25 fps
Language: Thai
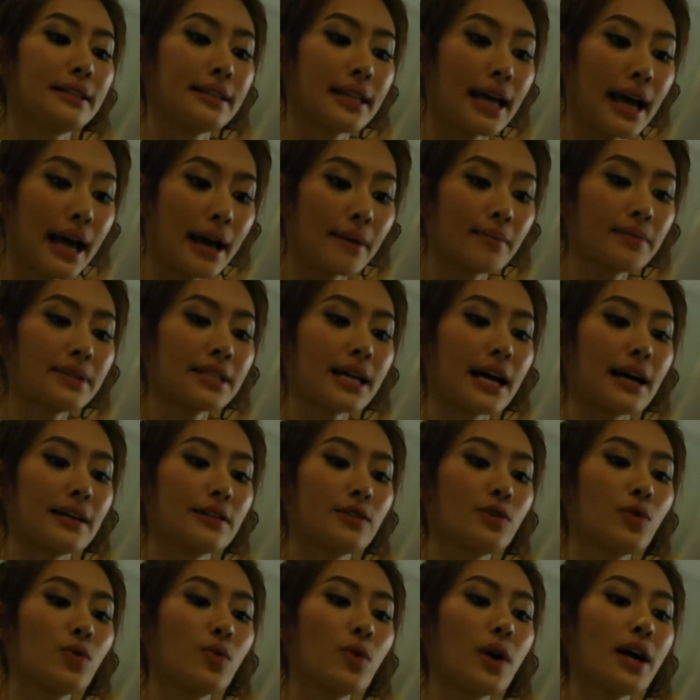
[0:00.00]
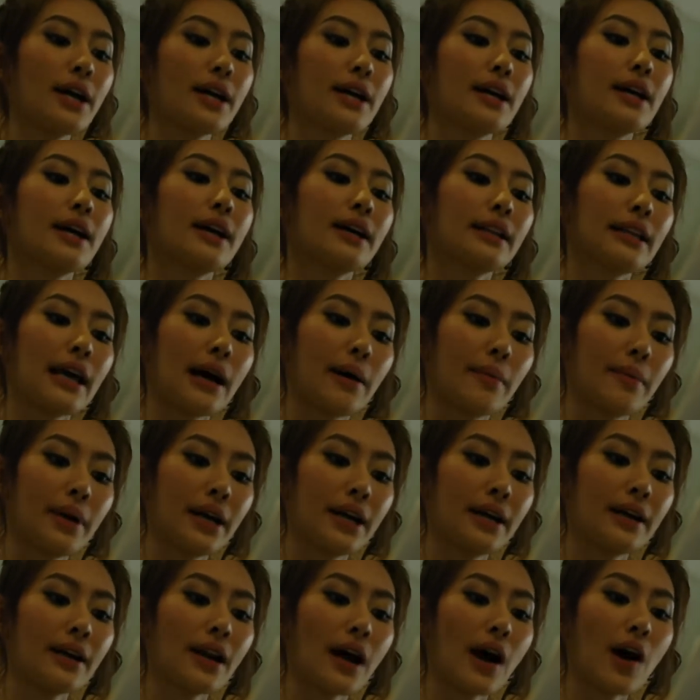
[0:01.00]
น้ำจะช่วยทำ
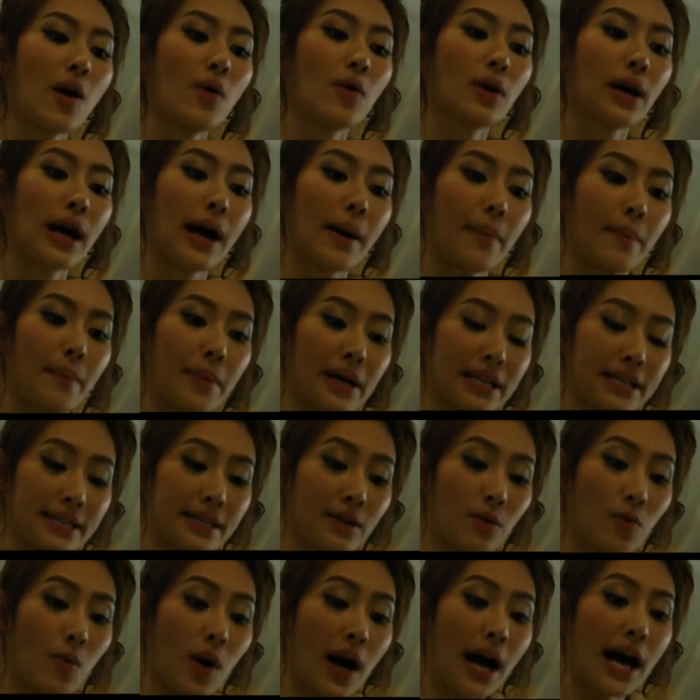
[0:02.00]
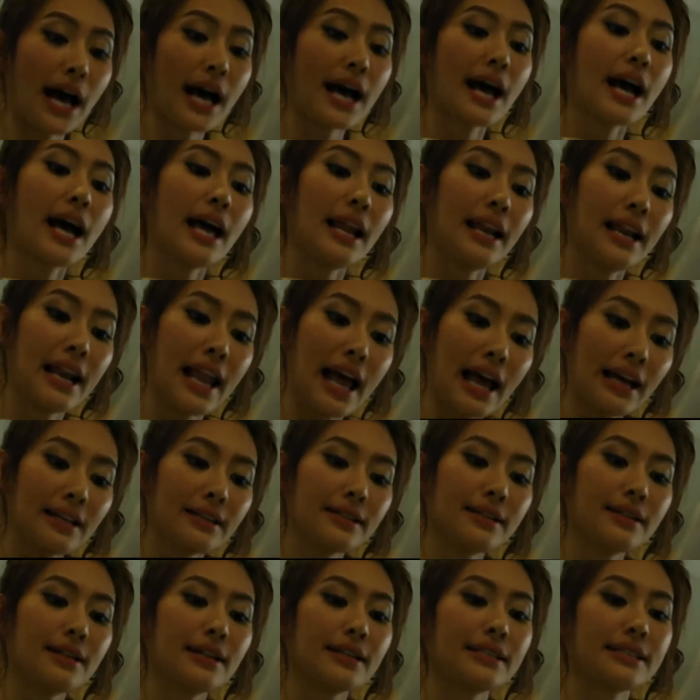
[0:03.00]
ให้เราขับปัสสาวะ และ
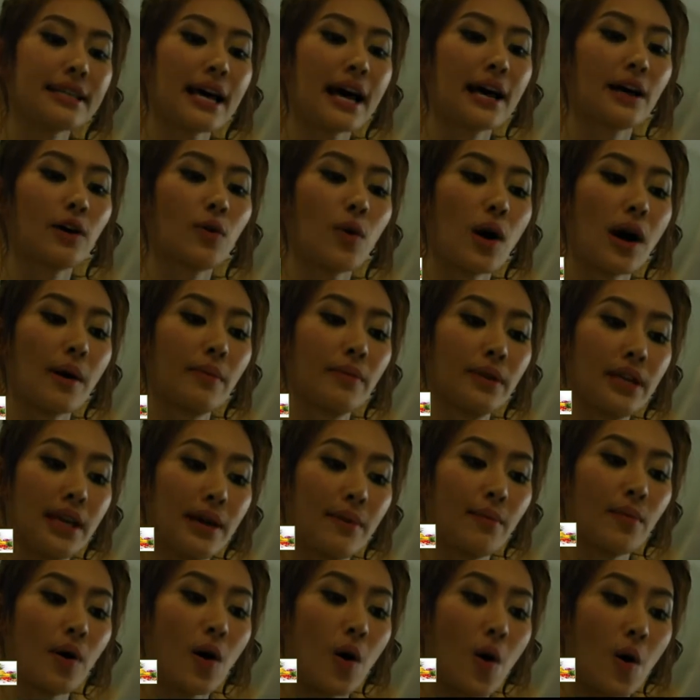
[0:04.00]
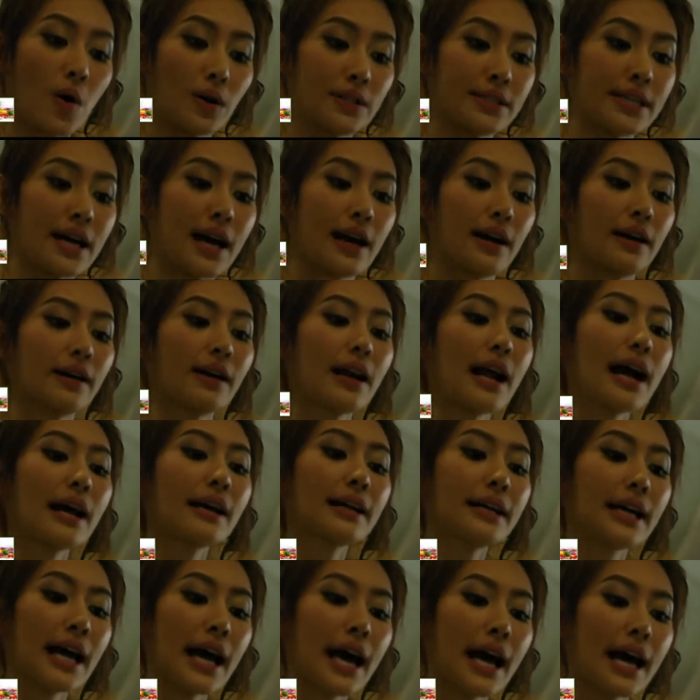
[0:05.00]
เจือจางความเค็มออกจากร่าง
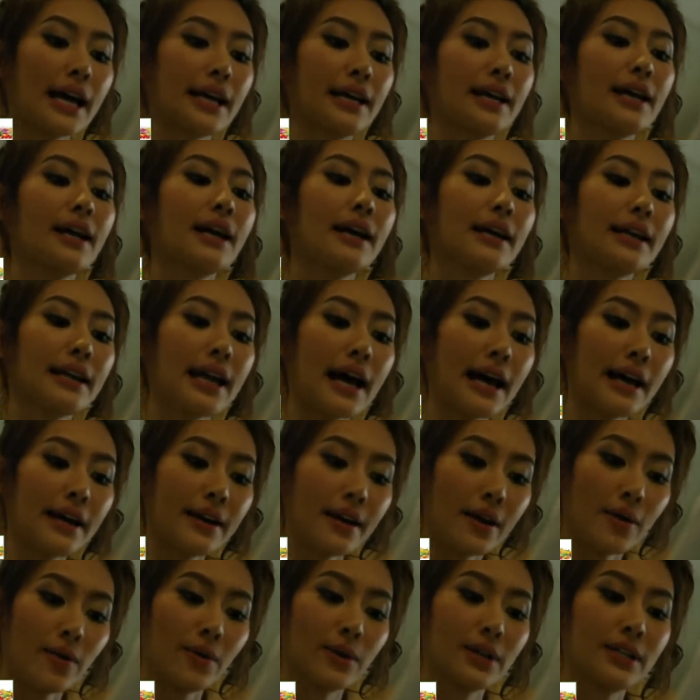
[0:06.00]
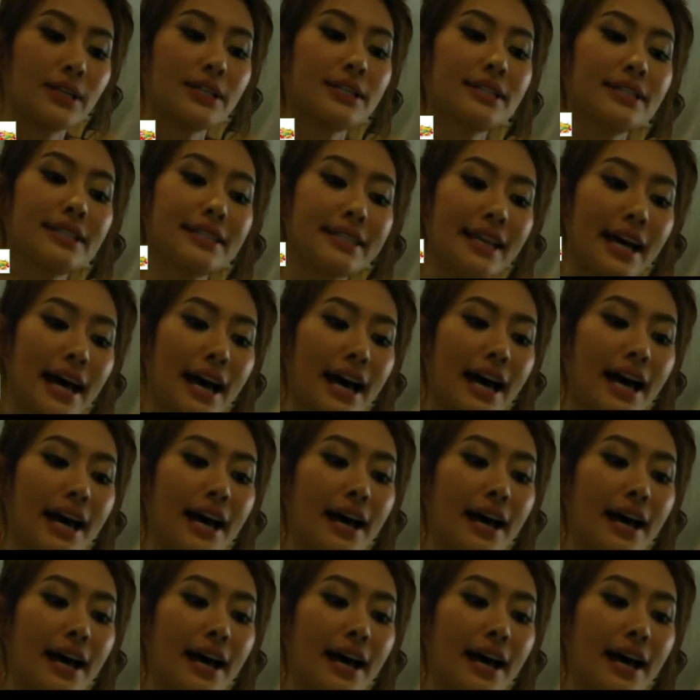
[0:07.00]
กายได้เร็วขึ้นจ้า